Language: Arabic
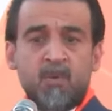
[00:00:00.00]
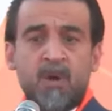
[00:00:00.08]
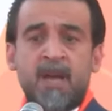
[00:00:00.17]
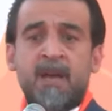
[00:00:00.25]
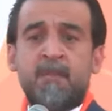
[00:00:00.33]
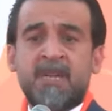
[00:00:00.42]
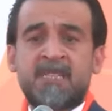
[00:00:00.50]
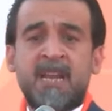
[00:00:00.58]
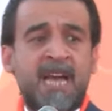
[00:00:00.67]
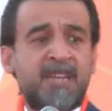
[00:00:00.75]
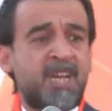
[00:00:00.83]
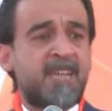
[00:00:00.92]

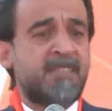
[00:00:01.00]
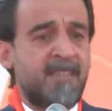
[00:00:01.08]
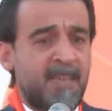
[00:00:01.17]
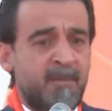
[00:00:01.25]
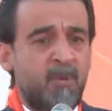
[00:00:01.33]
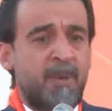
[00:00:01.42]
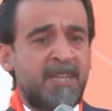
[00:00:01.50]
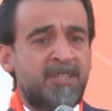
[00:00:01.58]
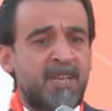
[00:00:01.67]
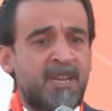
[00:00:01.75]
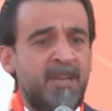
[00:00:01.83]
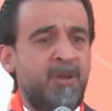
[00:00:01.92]
ومصلحة شخصية
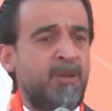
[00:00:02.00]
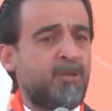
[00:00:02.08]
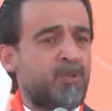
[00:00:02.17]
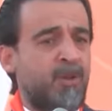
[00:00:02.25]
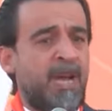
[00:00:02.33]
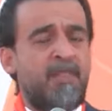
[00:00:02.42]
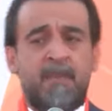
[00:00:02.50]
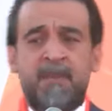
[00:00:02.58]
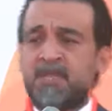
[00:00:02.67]
مباشرة أنه يجون أعضاء